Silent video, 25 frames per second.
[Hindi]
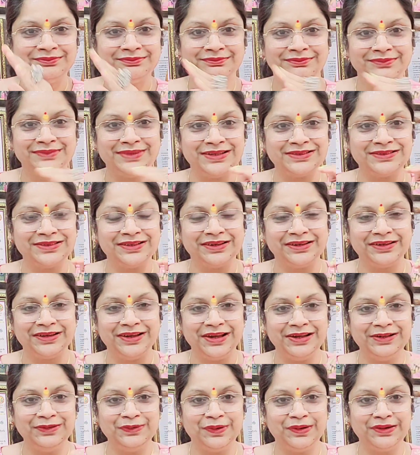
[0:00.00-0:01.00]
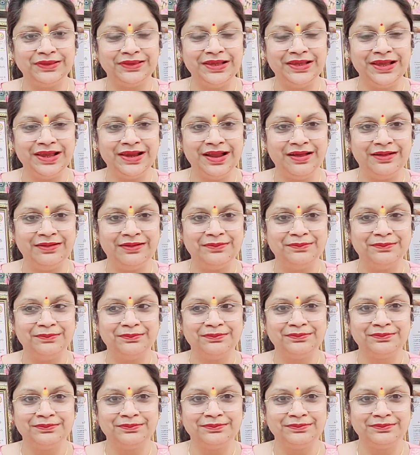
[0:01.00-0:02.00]
जैसे रेल दौड़ती है ना
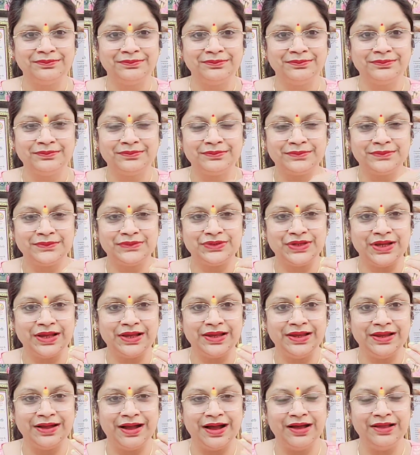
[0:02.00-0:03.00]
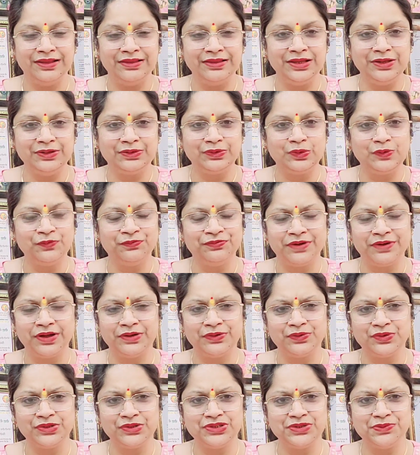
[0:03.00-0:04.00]
चाहे आंधी तूफान
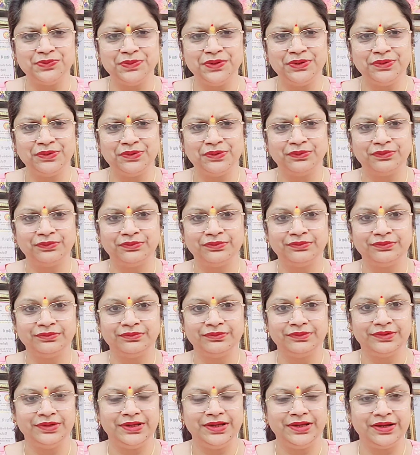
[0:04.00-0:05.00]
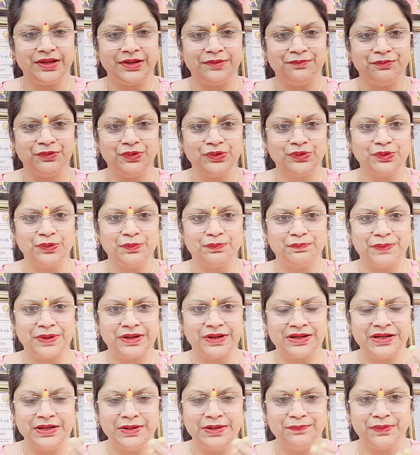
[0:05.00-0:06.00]
कुछ भी हो लेकिन वो तो
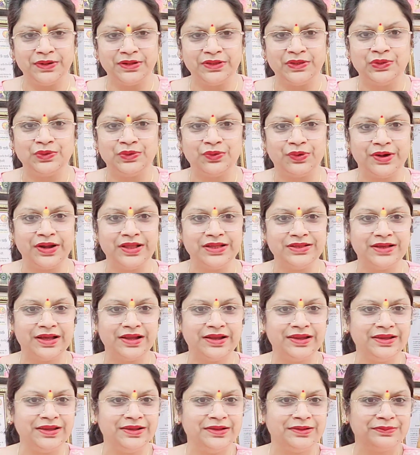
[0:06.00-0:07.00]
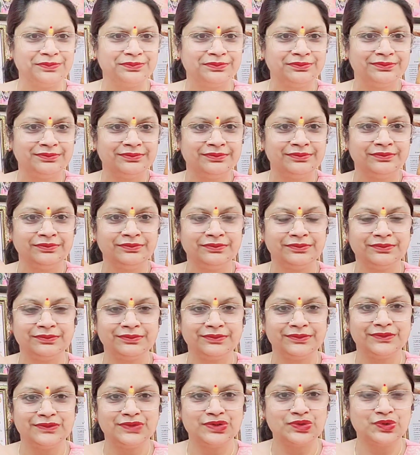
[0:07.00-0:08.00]
पटरी पर दौड़े जा रही है
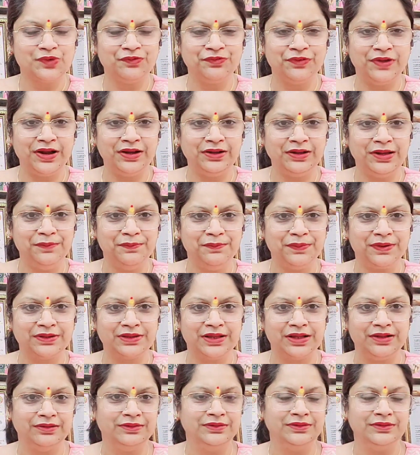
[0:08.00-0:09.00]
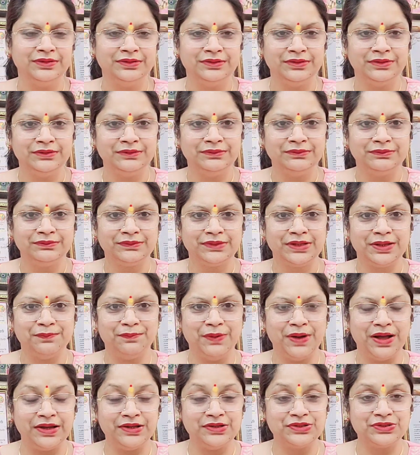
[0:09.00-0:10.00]
उसको फर्क नहीं पड़ता कि
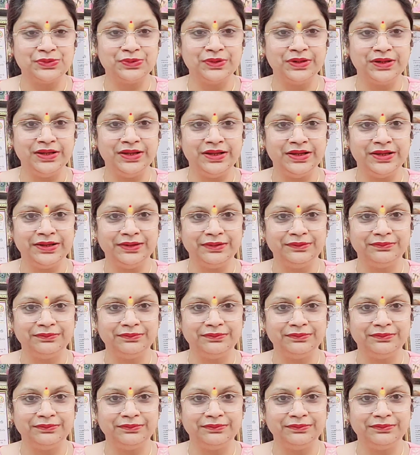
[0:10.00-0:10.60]
बारिश हो रही है